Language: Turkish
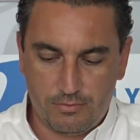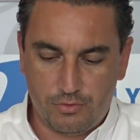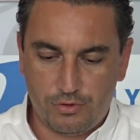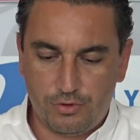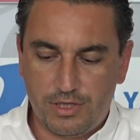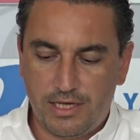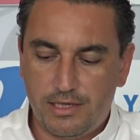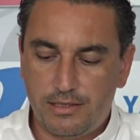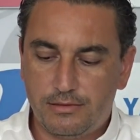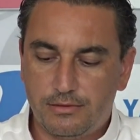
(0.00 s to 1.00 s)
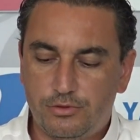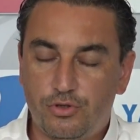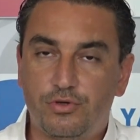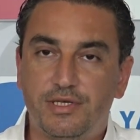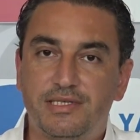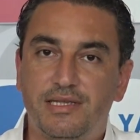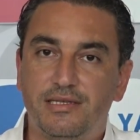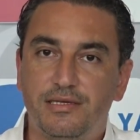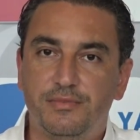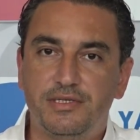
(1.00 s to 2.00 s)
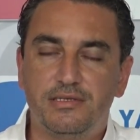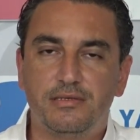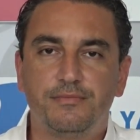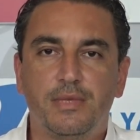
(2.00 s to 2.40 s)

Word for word: Bugün de çok istediğimiz,